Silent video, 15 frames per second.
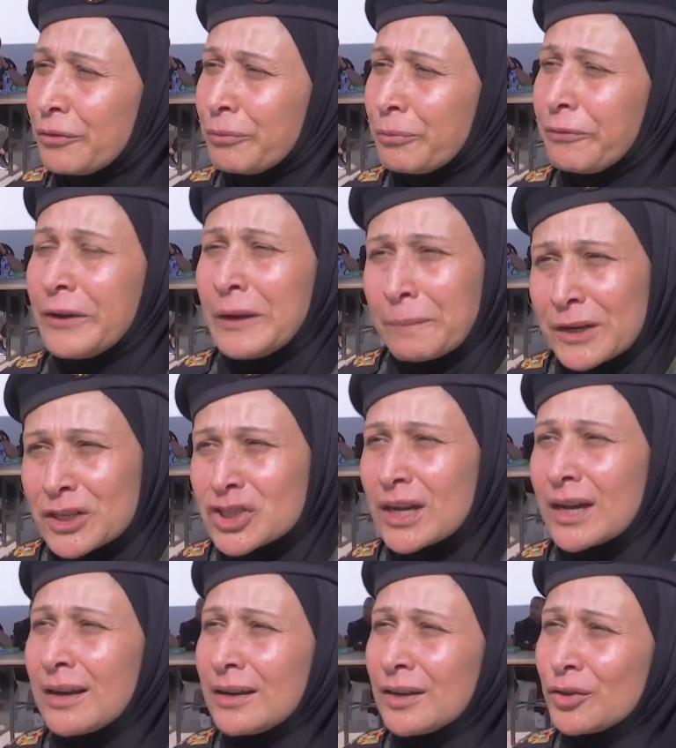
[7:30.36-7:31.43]
في
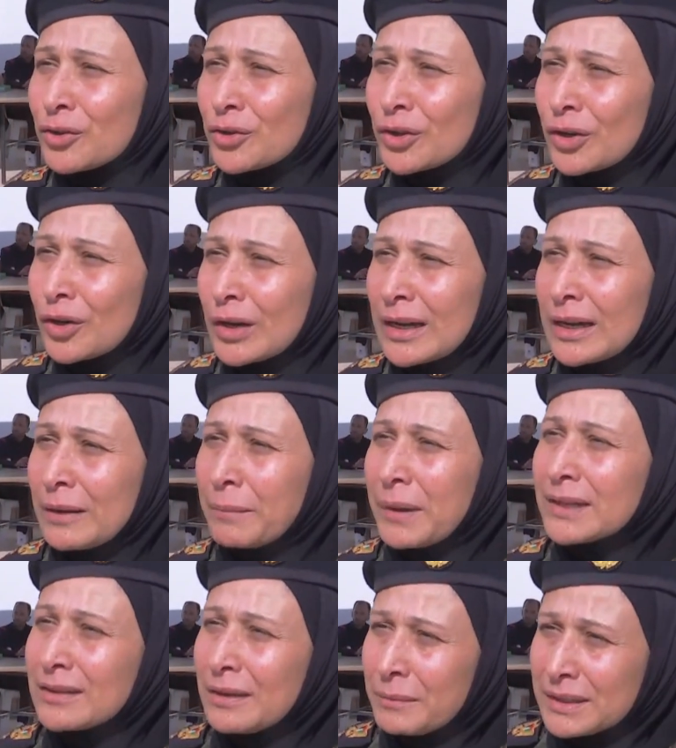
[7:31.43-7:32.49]
مجال أنه
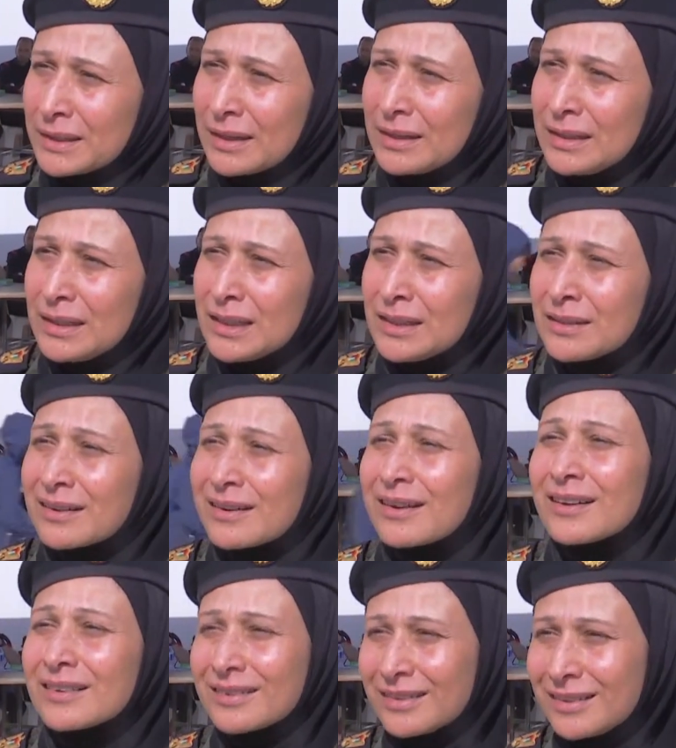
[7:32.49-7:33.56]
بعض المدنيين
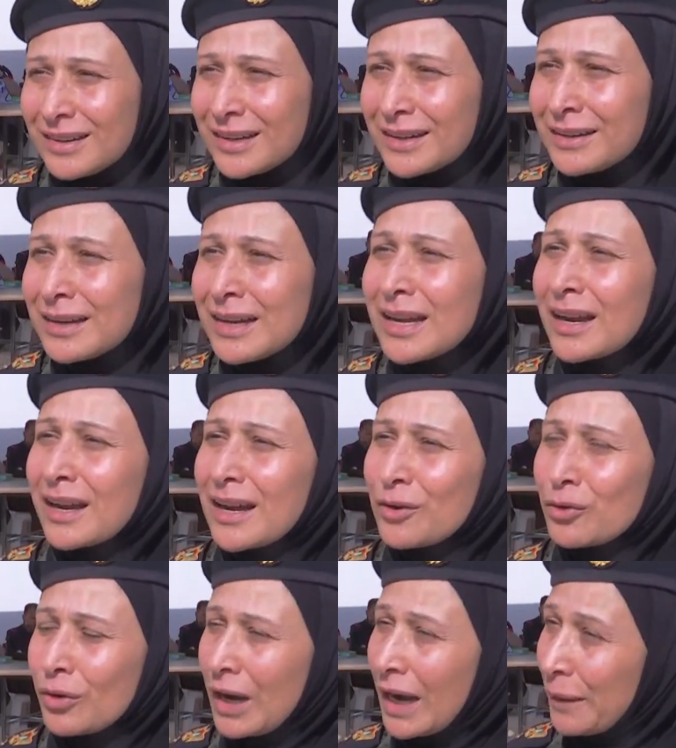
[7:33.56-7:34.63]
الرياضيين
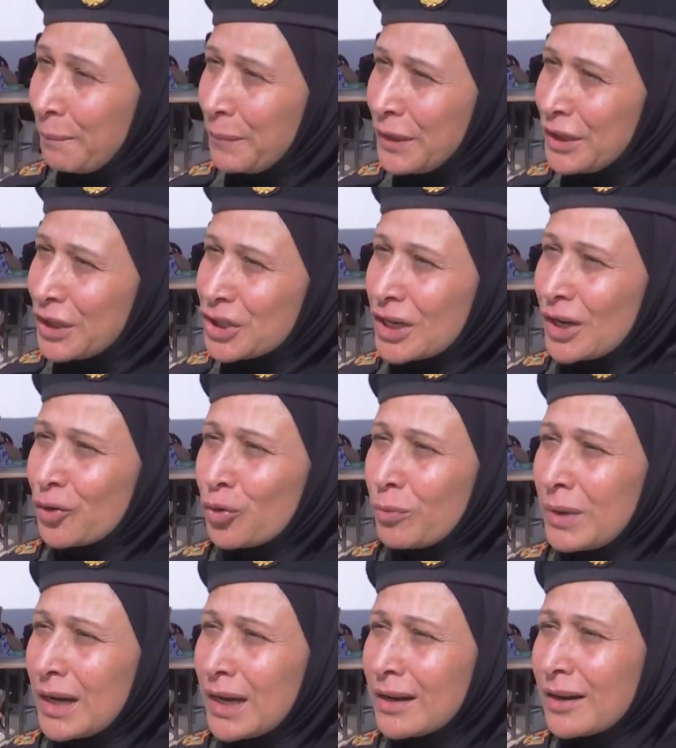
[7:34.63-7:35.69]
كانوا حابين يشاركوا
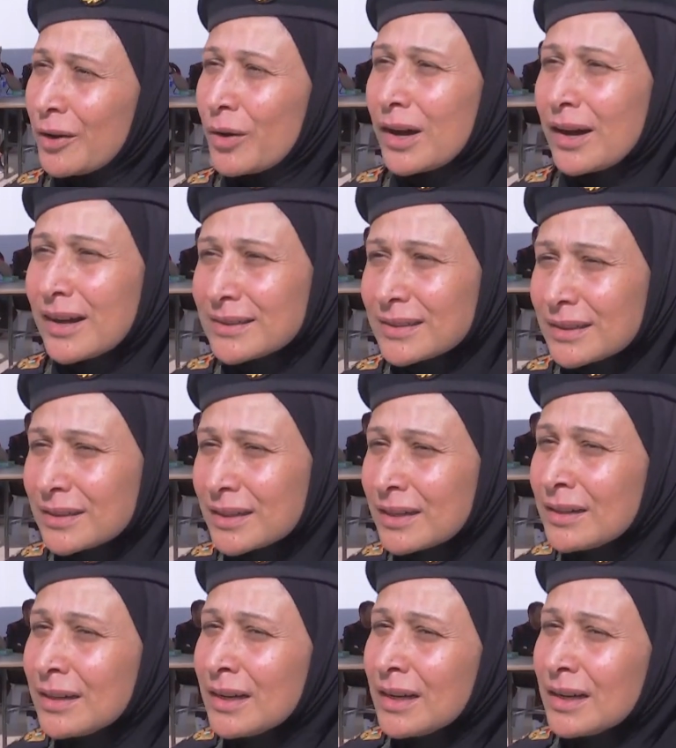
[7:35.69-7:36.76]
معنا
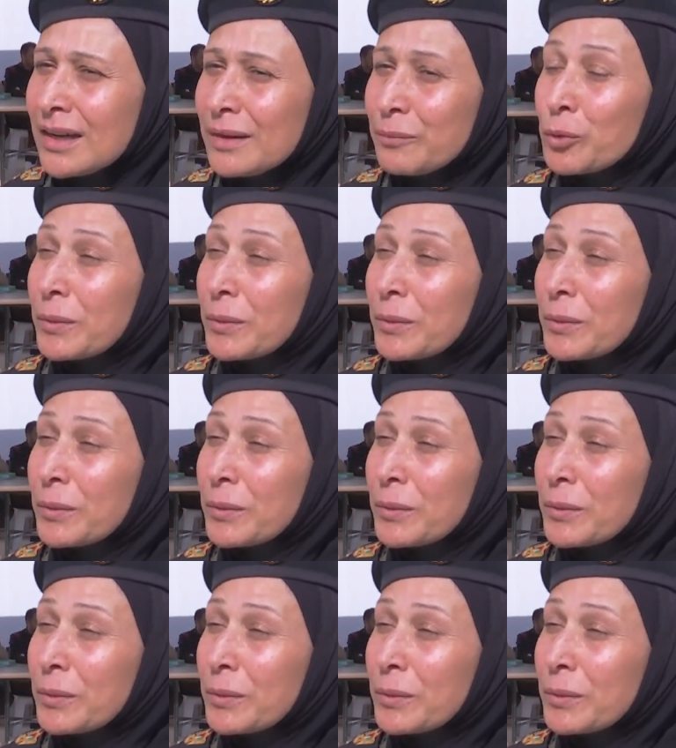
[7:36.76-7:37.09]
وخاصة آه،